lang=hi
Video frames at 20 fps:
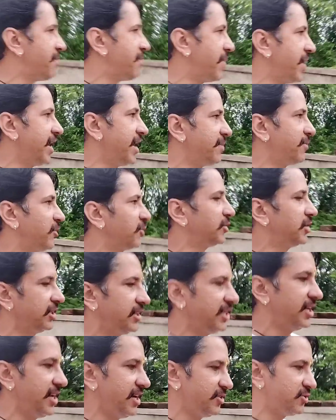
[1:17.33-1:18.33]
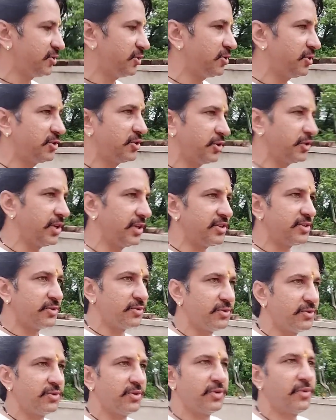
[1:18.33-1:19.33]
पेड़ पौधे थे ना छोटे छोटे जो
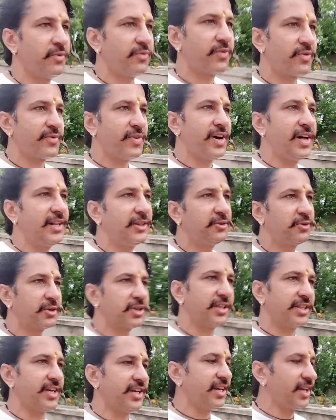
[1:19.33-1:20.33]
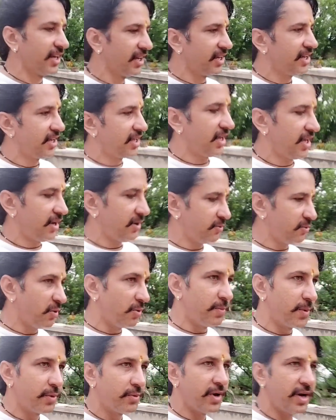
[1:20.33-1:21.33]
फालतू के थे वो
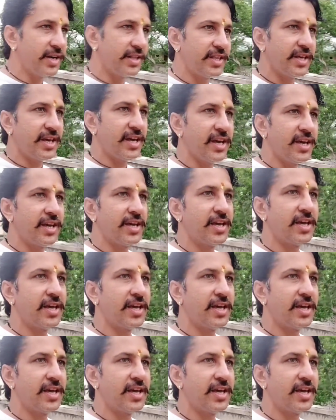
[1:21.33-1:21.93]
पड़वाए थे